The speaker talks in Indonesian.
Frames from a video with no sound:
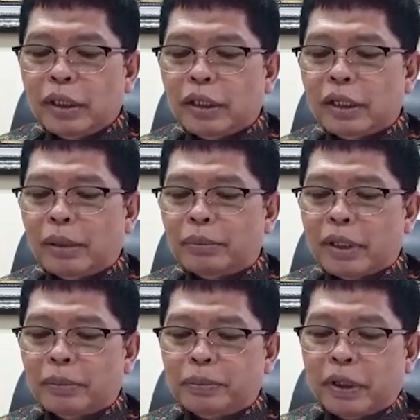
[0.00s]
enam
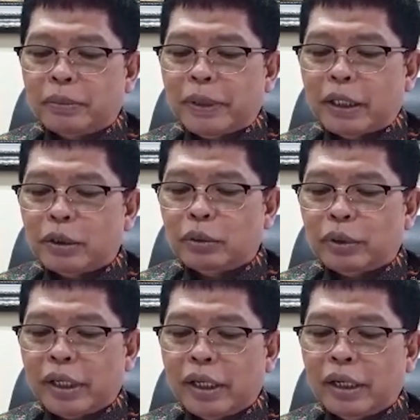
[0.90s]
geprek
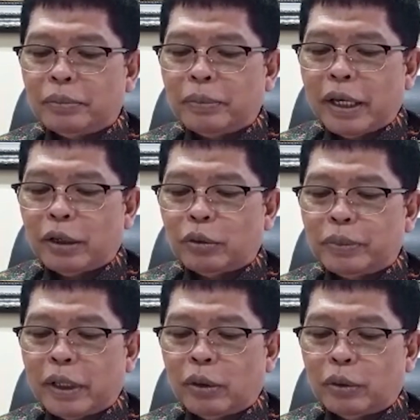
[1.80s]
bensu real by
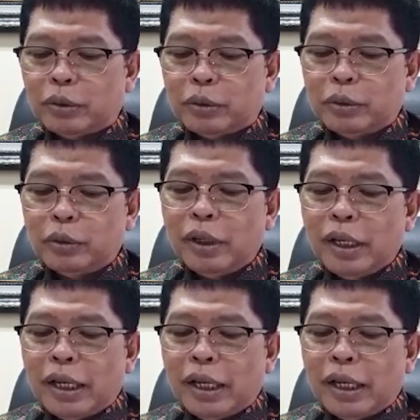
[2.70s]
Ruben Onsu